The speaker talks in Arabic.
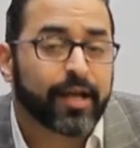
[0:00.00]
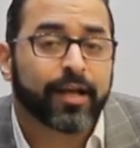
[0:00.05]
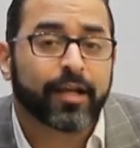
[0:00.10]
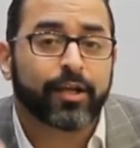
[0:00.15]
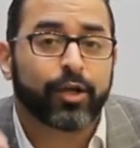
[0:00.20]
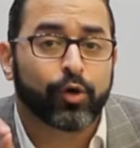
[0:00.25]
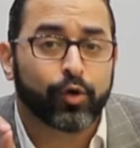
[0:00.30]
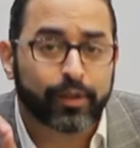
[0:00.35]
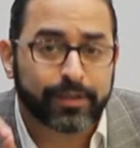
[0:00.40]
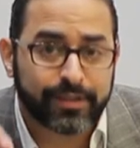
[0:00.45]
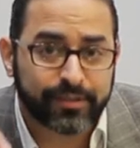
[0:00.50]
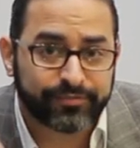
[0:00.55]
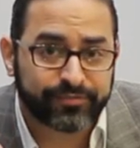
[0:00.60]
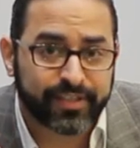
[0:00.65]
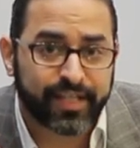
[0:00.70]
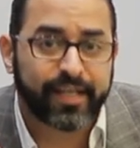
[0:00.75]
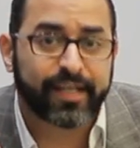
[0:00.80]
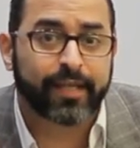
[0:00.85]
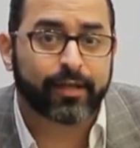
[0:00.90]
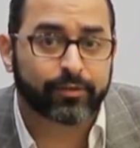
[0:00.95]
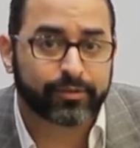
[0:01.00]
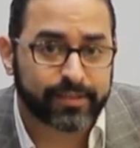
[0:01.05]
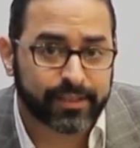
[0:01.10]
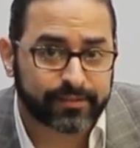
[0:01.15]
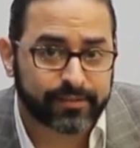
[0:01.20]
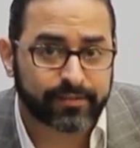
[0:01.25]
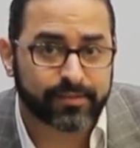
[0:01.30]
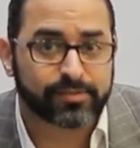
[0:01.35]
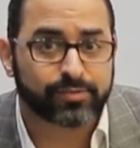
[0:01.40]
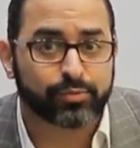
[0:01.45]
اللي هو الدفتيريا
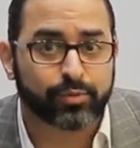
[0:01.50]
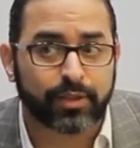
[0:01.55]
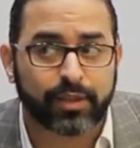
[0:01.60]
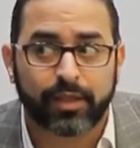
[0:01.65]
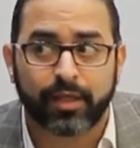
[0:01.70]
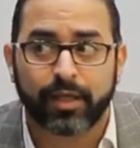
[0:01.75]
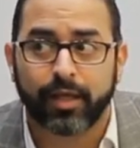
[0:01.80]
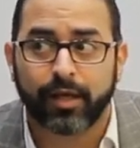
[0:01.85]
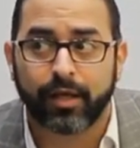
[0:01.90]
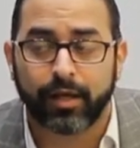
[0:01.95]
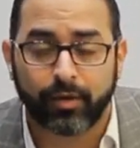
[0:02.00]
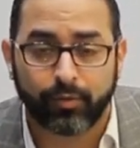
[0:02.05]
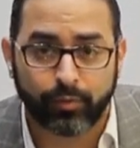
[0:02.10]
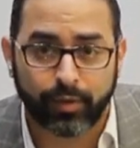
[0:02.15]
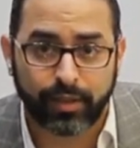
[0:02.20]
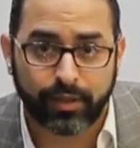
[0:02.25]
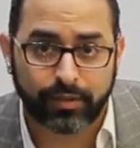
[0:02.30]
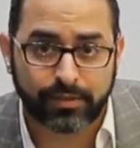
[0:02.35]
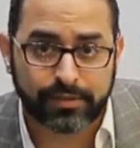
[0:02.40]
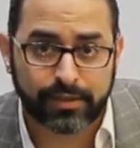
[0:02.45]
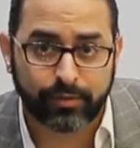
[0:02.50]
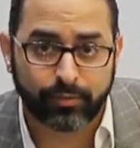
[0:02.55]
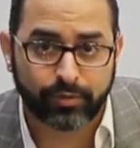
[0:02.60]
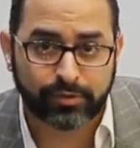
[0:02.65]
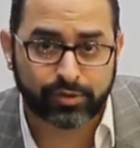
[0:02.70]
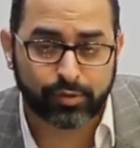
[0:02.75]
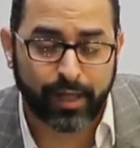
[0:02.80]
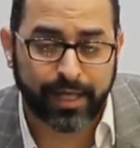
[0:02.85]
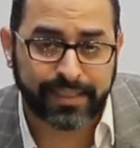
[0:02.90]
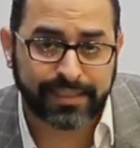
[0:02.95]
والتيتانس
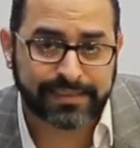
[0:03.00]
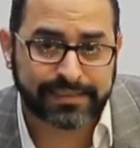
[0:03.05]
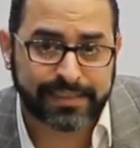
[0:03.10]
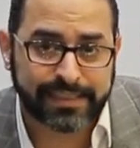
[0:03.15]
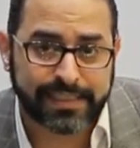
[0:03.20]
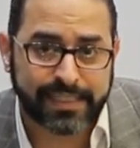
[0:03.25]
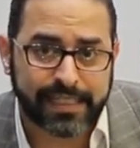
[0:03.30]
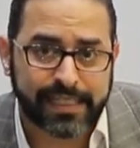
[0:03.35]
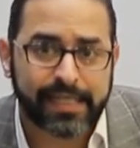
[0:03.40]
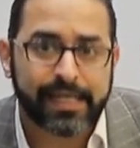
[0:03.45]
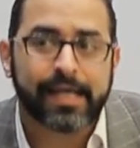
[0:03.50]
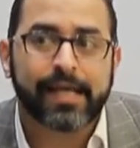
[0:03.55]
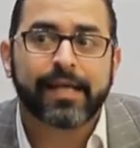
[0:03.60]
والسعال الديكي